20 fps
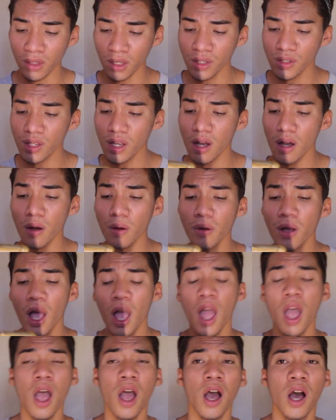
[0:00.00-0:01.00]
So,
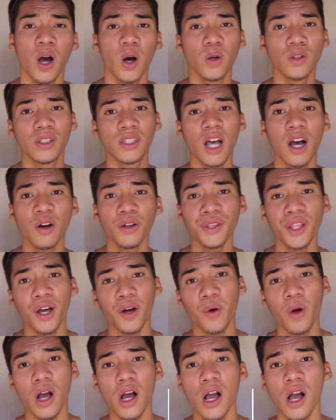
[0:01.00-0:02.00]
unsaon na
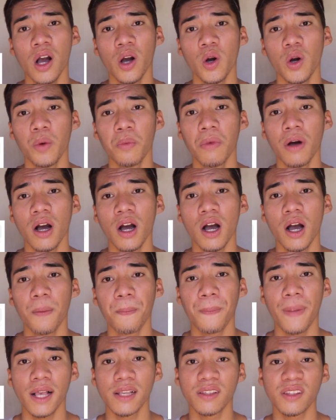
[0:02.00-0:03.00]
ko nga ako mga
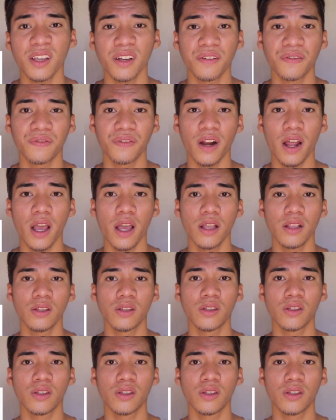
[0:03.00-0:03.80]
plastic friends.